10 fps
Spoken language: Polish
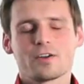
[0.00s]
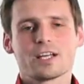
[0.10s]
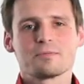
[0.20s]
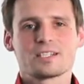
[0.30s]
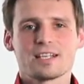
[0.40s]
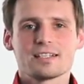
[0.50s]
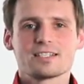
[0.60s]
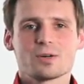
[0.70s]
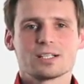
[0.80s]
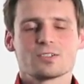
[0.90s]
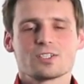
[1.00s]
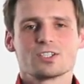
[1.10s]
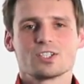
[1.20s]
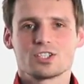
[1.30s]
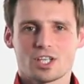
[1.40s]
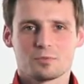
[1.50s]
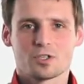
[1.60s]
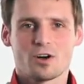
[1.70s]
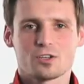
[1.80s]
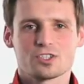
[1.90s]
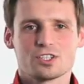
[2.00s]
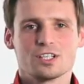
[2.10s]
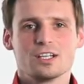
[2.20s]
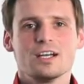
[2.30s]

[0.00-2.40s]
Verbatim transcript: nam set składający się z 7 kości